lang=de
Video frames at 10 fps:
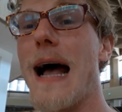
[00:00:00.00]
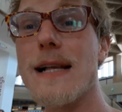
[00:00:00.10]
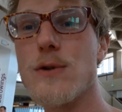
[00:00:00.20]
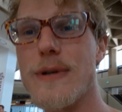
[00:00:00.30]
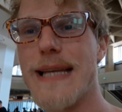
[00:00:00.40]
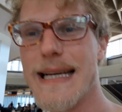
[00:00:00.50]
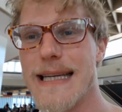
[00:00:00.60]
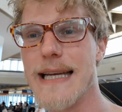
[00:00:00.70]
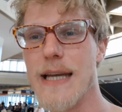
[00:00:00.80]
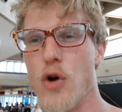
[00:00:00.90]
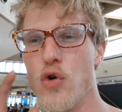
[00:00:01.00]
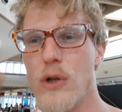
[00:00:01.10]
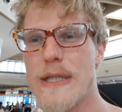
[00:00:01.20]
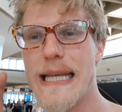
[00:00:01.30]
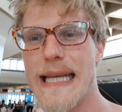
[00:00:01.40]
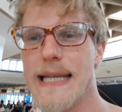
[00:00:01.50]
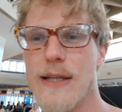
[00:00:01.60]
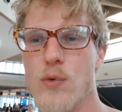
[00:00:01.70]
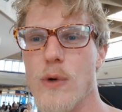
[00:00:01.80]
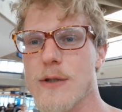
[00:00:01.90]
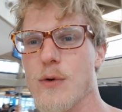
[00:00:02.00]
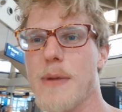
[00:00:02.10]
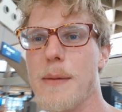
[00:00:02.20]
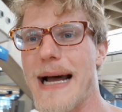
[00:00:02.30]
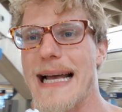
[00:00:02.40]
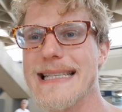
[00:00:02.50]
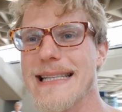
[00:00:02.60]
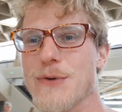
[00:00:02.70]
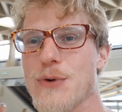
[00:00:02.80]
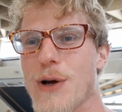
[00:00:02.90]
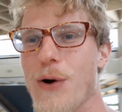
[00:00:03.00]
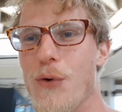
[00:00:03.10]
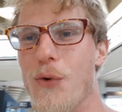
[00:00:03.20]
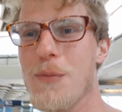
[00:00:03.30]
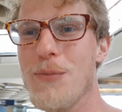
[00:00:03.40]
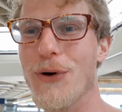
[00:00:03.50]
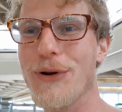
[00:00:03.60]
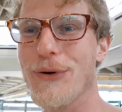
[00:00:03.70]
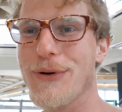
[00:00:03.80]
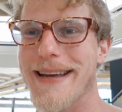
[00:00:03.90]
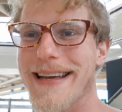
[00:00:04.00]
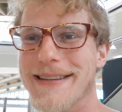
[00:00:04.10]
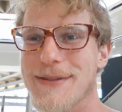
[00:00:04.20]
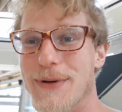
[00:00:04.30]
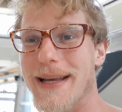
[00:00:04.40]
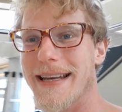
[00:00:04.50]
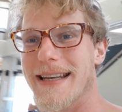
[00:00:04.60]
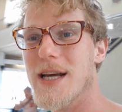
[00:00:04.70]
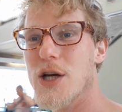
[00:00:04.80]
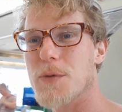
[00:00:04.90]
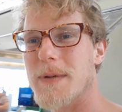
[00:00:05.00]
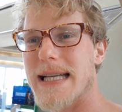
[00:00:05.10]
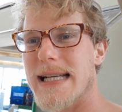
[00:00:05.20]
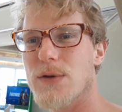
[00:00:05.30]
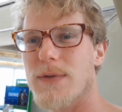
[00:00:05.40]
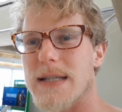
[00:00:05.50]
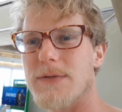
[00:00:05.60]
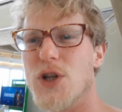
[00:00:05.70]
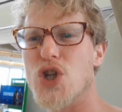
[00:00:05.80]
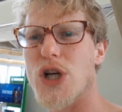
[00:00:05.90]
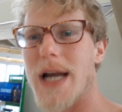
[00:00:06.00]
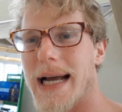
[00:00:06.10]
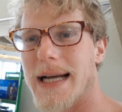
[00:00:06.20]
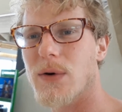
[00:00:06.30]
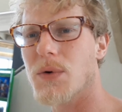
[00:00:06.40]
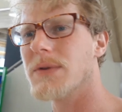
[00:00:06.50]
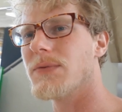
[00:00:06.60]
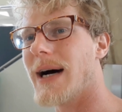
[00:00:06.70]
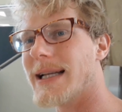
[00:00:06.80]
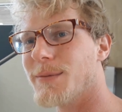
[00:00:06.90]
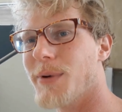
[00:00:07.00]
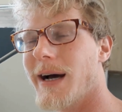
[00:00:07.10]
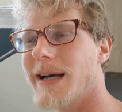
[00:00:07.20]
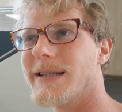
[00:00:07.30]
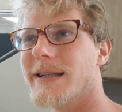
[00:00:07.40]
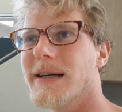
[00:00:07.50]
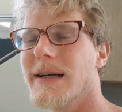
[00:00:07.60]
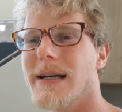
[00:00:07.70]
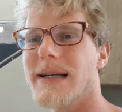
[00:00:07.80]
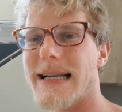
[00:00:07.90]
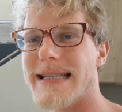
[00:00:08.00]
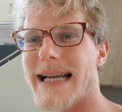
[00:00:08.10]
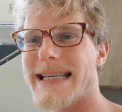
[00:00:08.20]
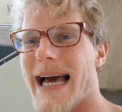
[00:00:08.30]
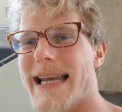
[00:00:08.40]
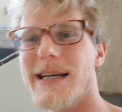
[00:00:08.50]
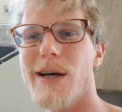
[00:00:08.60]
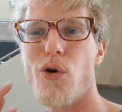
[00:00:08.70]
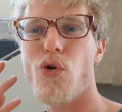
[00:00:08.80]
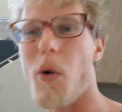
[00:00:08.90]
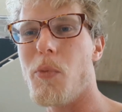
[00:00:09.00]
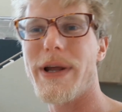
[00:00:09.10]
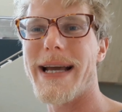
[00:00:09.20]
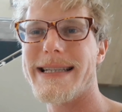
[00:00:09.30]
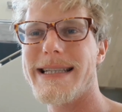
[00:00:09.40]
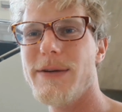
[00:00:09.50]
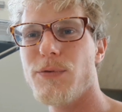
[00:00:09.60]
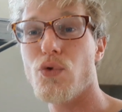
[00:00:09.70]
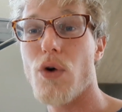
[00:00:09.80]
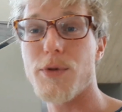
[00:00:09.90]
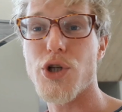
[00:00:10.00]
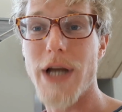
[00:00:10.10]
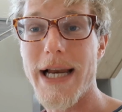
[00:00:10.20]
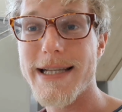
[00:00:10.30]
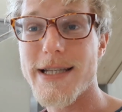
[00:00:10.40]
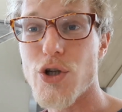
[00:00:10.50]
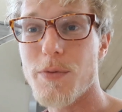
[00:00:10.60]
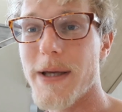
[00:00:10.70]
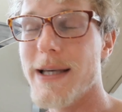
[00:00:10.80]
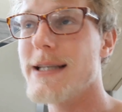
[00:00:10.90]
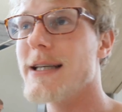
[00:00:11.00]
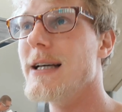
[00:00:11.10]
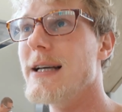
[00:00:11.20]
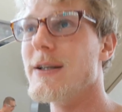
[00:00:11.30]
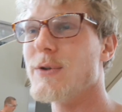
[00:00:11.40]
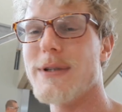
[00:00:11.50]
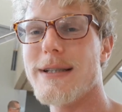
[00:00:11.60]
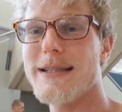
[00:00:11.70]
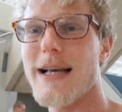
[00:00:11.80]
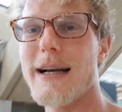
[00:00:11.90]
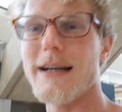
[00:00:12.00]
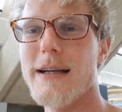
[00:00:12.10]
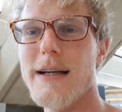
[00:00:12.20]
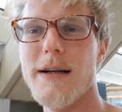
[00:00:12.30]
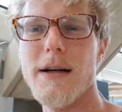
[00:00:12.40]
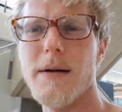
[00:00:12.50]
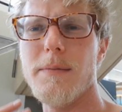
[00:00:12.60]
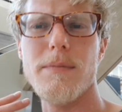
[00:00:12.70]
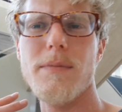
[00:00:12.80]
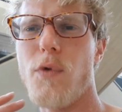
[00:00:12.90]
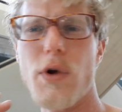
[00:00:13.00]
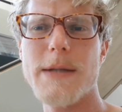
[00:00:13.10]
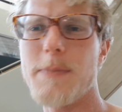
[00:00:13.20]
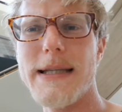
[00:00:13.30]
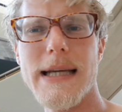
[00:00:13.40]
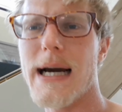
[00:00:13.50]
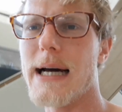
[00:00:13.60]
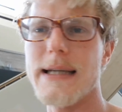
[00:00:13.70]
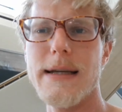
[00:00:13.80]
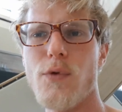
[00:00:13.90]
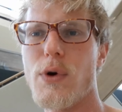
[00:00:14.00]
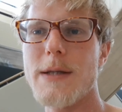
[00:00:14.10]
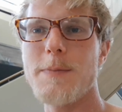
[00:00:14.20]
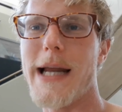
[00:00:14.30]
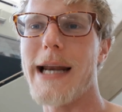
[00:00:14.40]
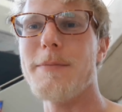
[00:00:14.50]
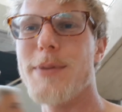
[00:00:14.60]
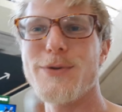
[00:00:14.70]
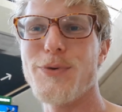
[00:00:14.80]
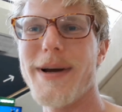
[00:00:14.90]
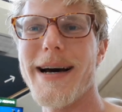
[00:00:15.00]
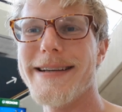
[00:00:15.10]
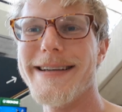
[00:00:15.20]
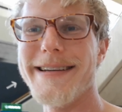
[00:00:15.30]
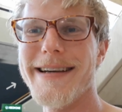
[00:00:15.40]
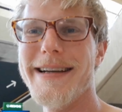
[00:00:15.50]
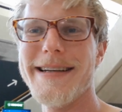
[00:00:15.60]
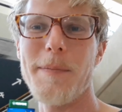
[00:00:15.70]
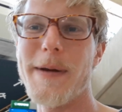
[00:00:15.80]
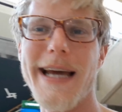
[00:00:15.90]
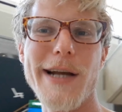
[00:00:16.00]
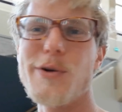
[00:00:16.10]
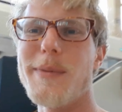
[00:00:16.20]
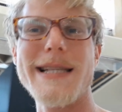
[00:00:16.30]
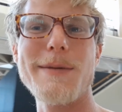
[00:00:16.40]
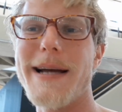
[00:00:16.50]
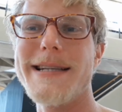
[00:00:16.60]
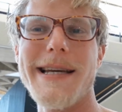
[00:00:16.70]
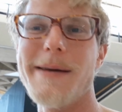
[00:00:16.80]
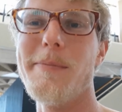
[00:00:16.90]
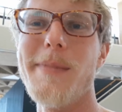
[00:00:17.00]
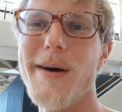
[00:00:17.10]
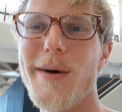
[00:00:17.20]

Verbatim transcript: Also denke dran, nutze jede Situation beim Reisen natürlich auch, um neue Leute kennenzulernen. Speziell sowas wie Schlangen und Wartebereiche. Da sind eigentlich alle kommunikativ und du kommst schnell ins Gespräch. So diese Sachen, ähm, wo geht es bei dir gerade hin, wo geht es bei der anderen Person gerade hin. Da hat man direkt schon mal zwei Themen.